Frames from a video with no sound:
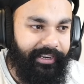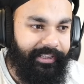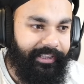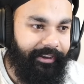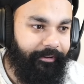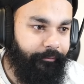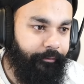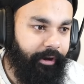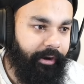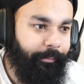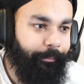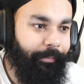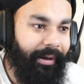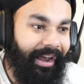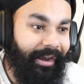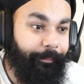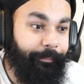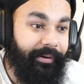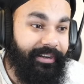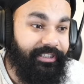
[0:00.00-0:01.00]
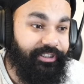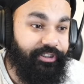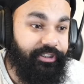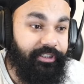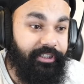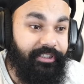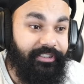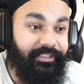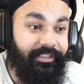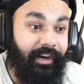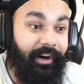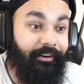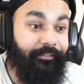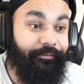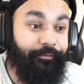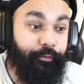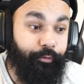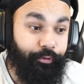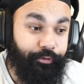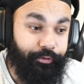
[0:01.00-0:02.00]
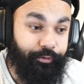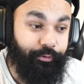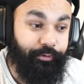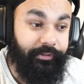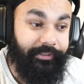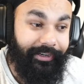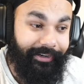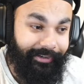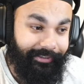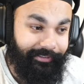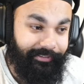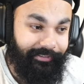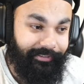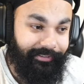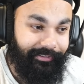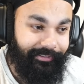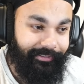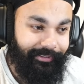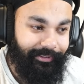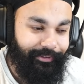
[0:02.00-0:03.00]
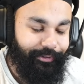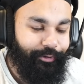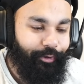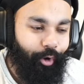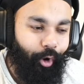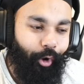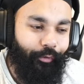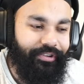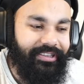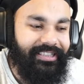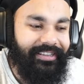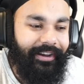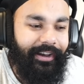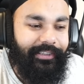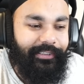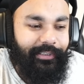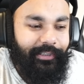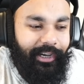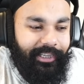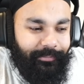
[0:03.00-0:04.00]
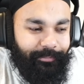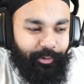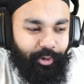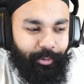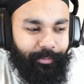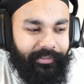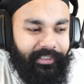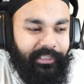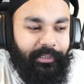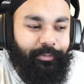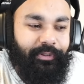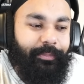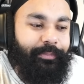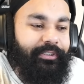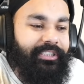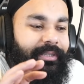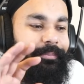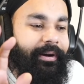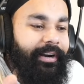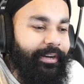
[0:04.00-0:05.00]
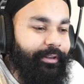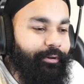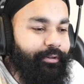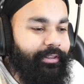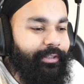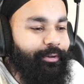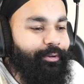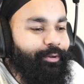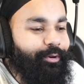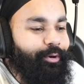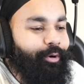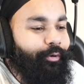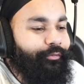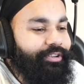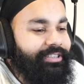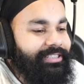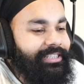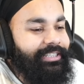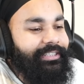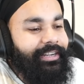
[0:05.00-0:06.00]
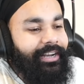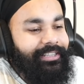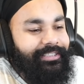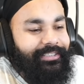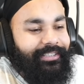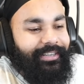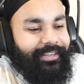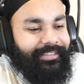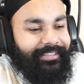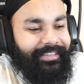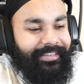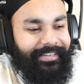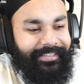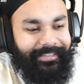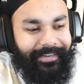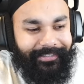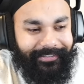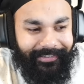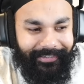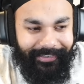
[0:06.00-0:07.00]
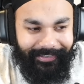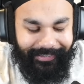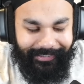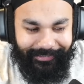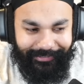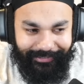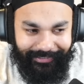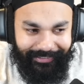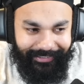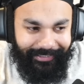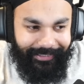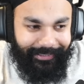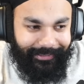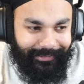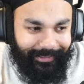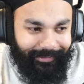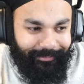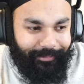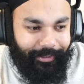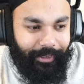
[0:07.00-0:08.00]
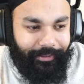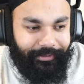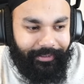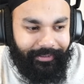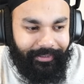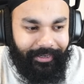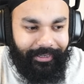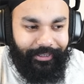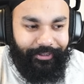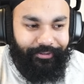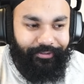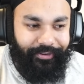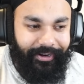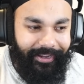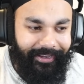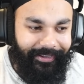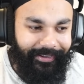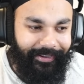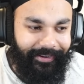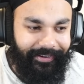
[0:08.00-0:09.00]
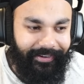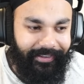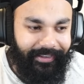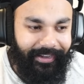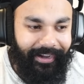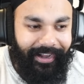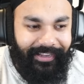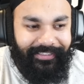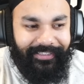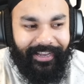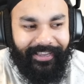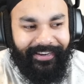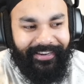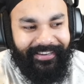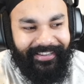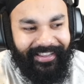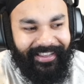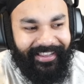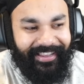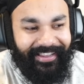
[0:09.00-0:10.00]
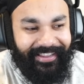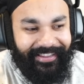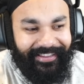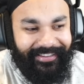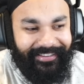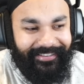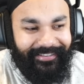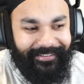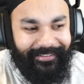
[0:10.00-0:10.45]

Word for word: ये वन बैक बेंचर्स आर फोर्स टू डांस ऑब्वियसली गाइस क्लास में जो बंदे सबसे पीछे बैठे होते हैं उनको ऑब्वियसली डांस करना नहीं आता लेकिन ये एकदम खतरनाक ट्राई करने कहा जा रही है ये